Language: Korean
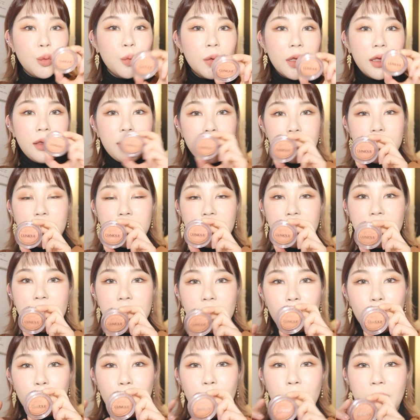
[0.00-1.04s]

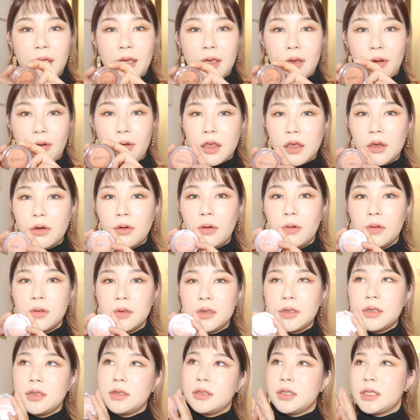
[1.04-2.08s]
소개해드리려고 해요.
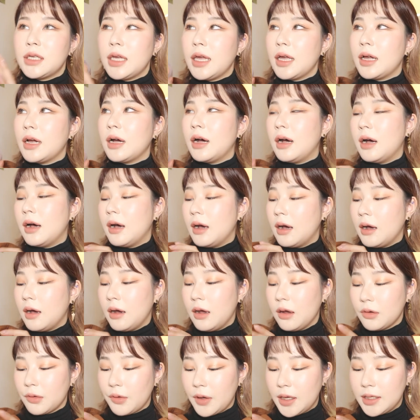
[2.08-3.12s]
이거는 제가